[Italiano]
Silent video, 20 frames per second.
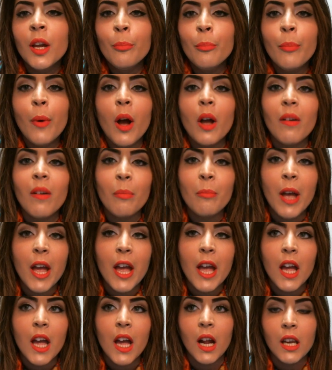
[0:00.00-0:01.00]
Poi
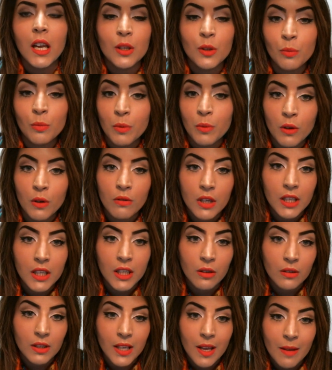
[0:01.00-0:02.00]
vabbè, alle superiori
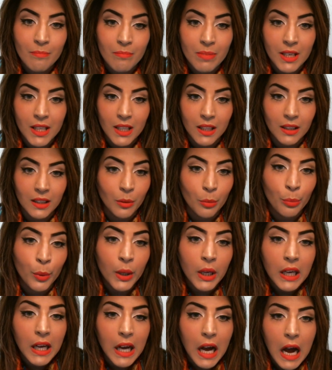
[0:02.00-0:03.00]
sono sempre stata un po'
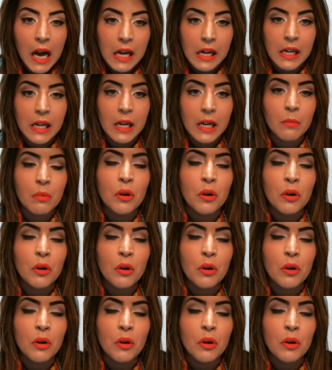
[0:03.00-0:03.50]
in carne,